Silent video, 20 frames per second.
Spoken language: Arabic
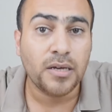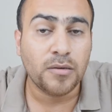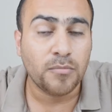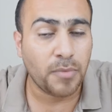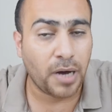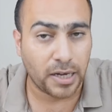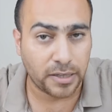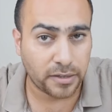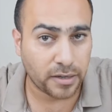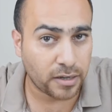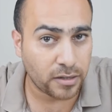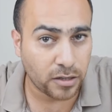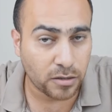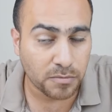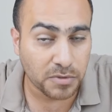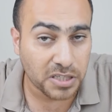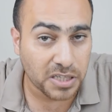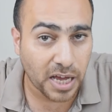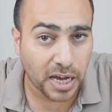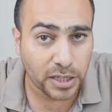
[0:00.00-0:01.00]
ما اعتقد
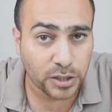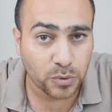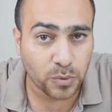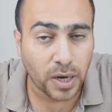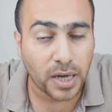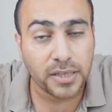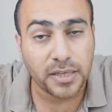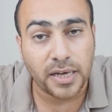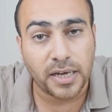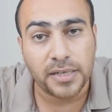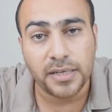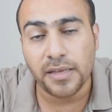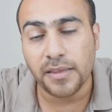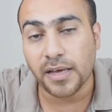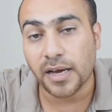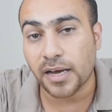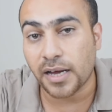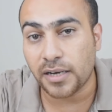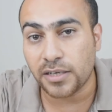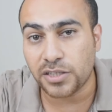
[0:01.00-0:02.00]
15 واط يعني
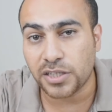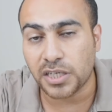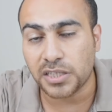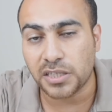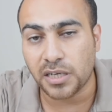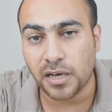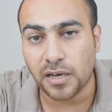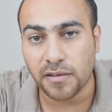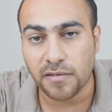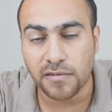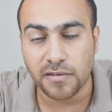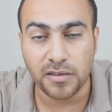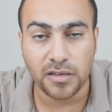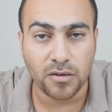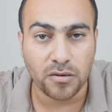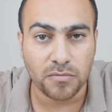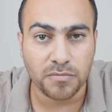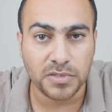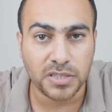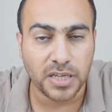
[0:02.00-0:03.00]
اذا كان شاشه ال سي
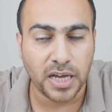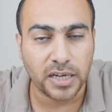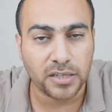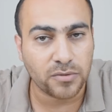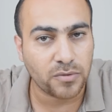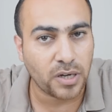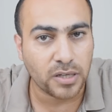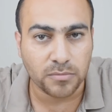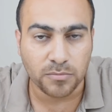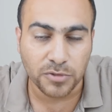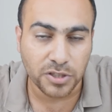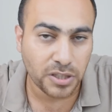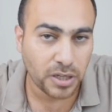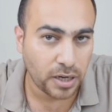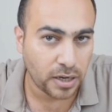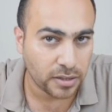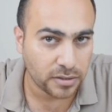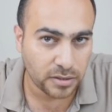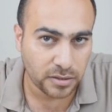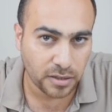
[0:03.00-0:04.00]
دي 15 واط
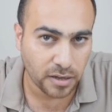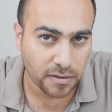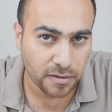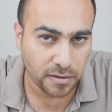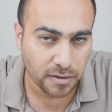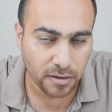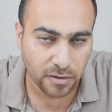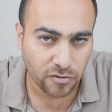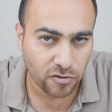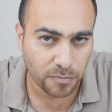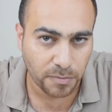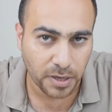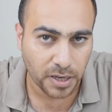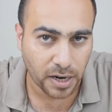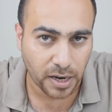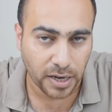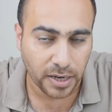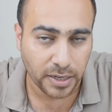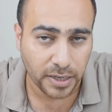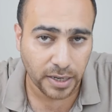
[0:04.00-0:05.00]
مشكله جدا
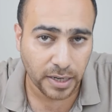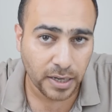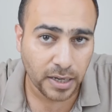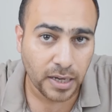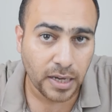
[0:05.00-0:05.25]
كبيره يعني